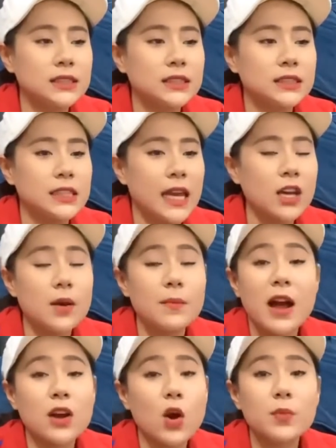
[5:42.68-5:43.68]
để cho
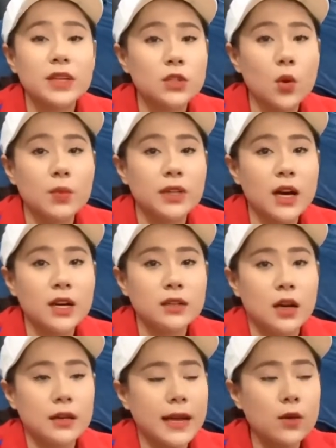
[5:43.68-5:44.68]
bà con miền Trung mình hết
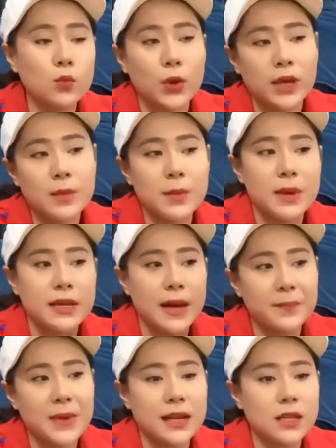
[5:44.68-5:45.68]
ở các huyện mà bị
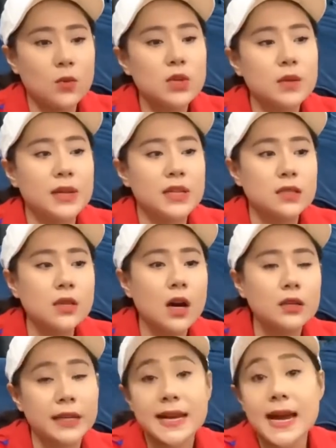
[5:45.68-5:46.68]
ngập nặng giống như Bình
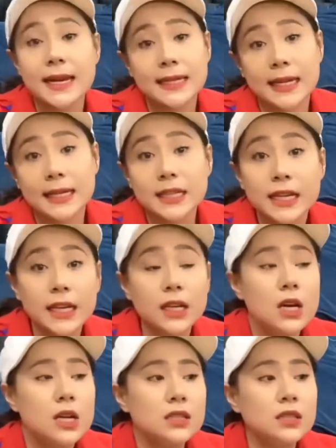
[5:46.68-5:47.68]
Sơn, Nghĩa Hành này kia
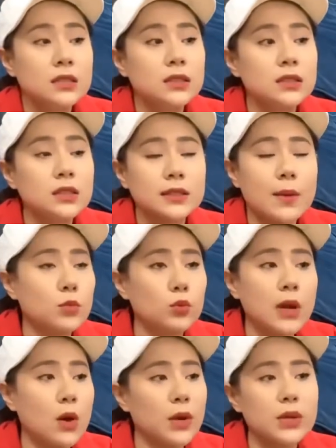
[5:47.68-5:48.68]
chứ Trâm
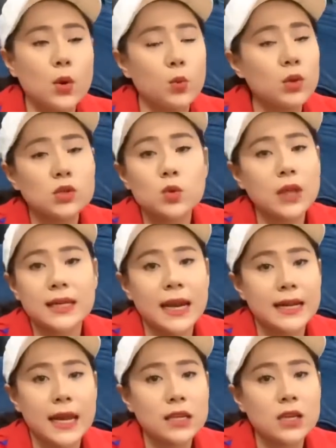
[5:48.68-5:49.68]
cũng đâu có dùng cái số tiền
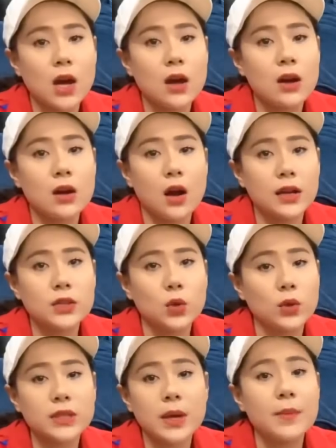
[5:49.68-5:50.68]
này để cho ở cái
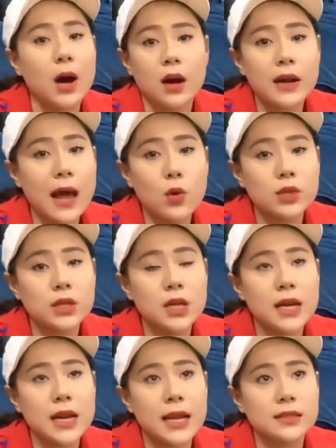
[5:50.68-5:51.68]
chỗ Trâm ở đâu cho
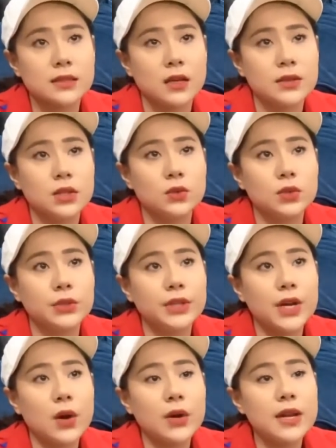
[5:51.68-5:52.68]
nên là sợ nhiều người
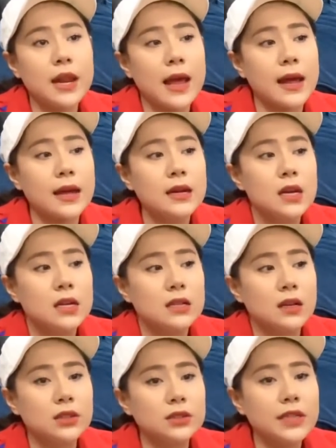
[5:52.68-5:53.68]
nói là
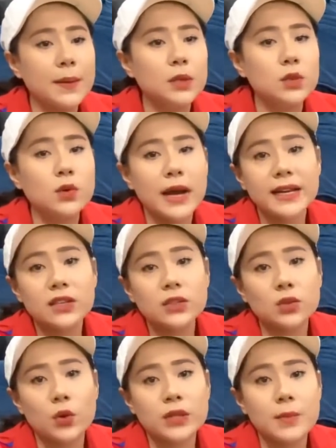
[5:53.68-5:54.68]
ừ Trâm ưu ái cái
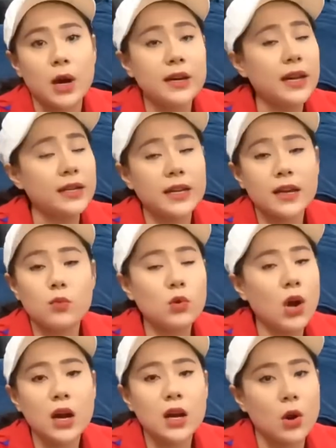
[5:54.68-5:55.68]
chỗ Trâm ở này kia không
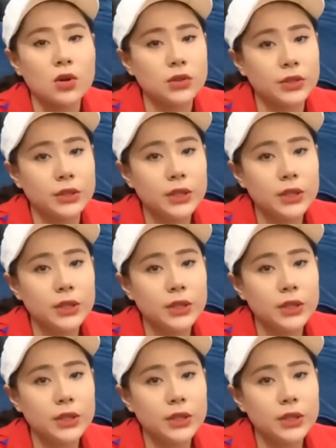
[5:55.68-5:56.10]
có đâu mọi người